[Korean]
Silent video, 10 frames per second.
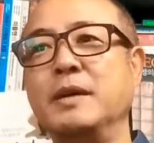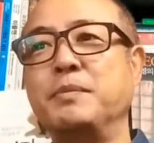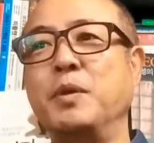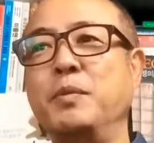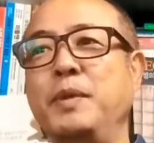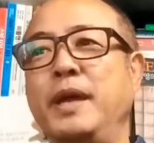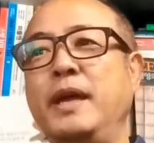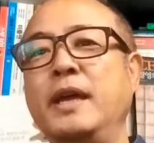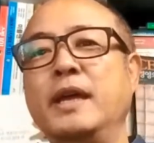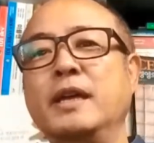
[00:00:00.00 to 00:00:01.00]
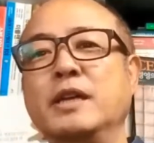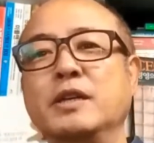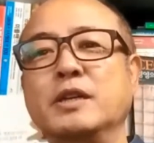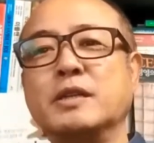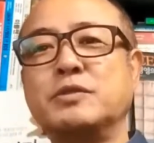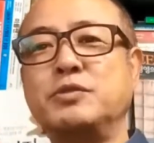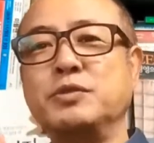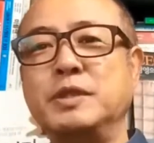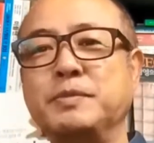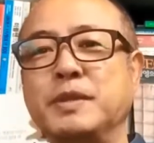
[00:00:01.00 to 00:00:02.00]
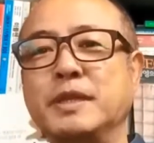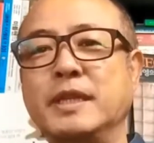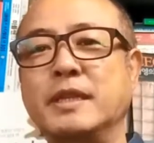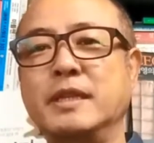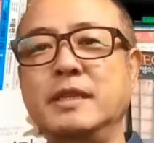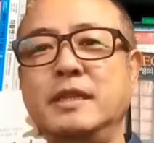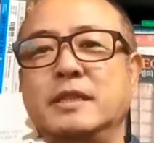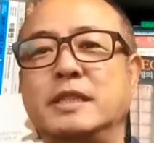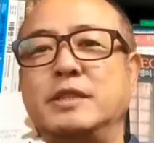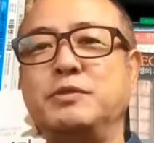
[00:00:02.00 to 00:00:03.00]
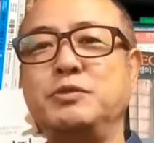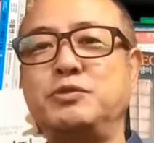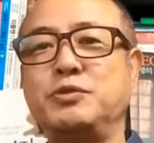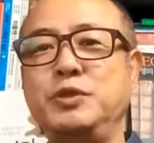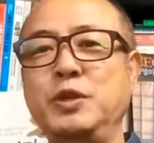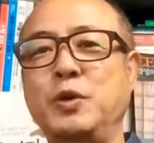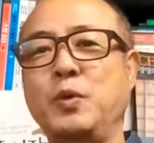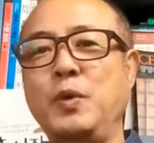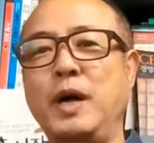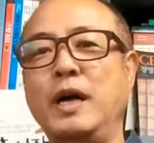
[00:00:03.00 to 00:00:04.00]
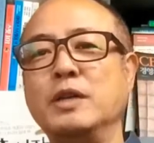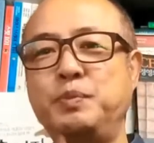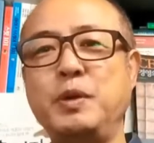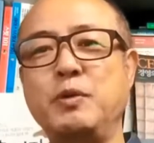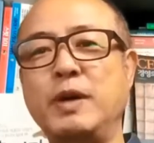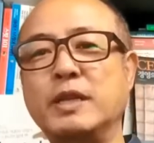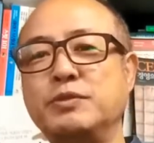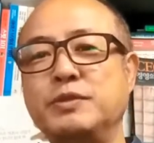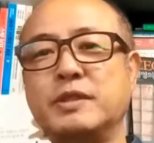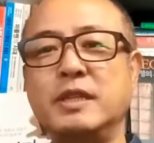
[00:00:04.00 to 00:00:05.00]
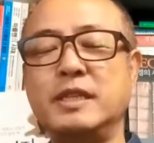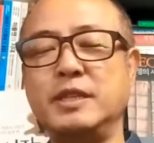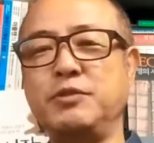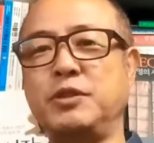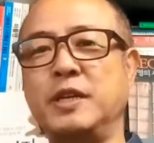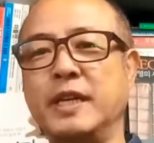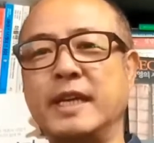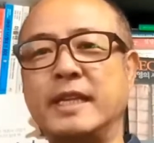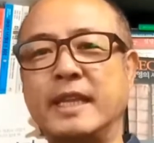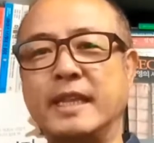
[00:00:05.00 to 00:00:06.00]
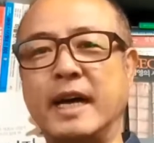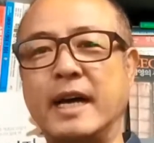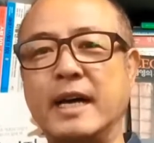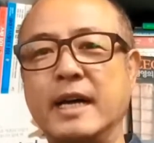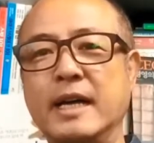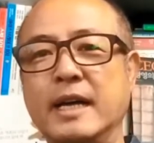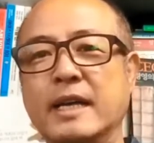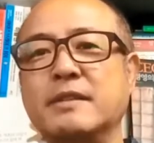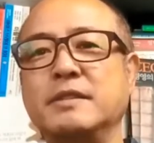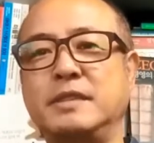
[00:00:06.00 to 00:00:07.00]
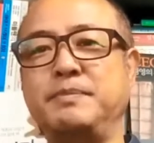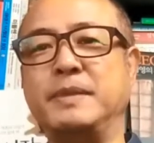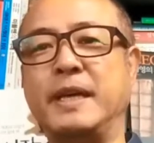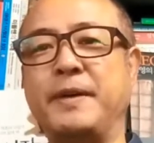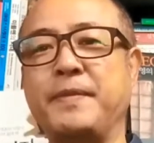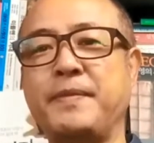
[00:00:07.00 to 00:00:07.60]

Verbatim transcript: 몸의 중심선이 늘 지구 중력과 수평과 수직을 이루어야 된다 하는 것입니다.